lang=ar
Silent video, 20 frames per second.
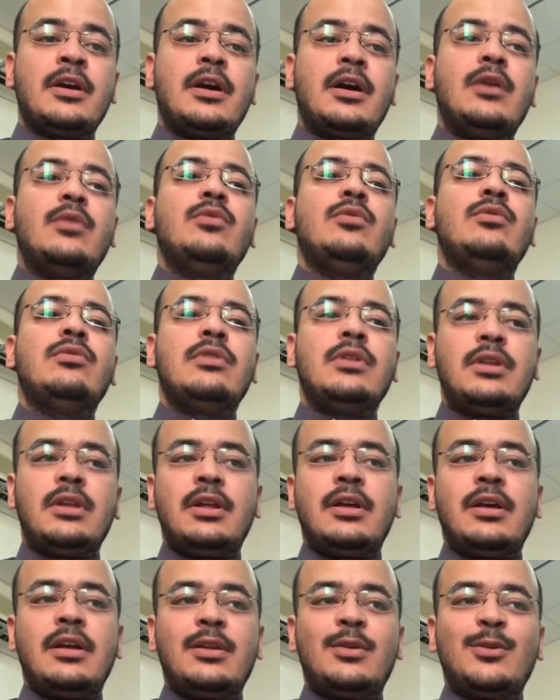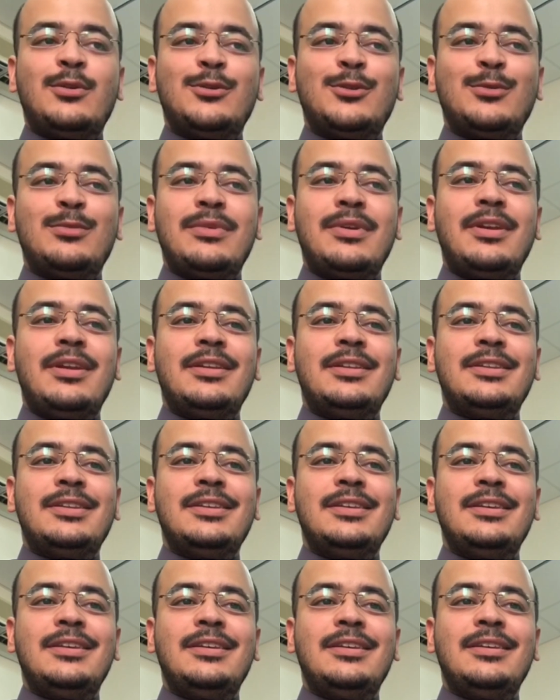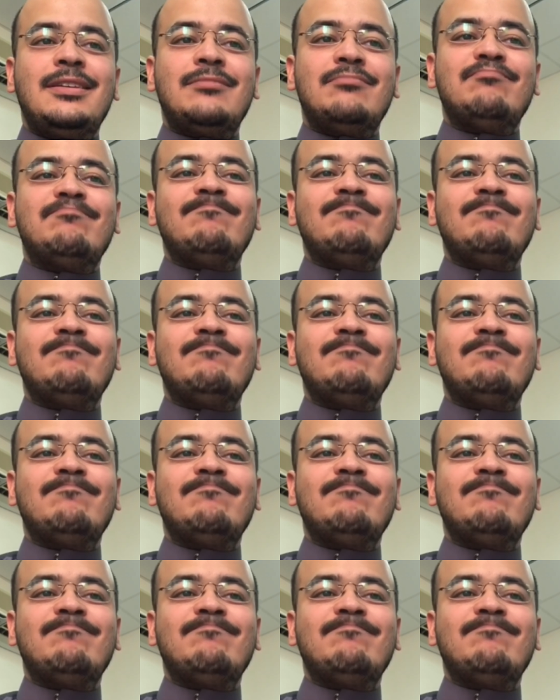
أو إلى الكتب التي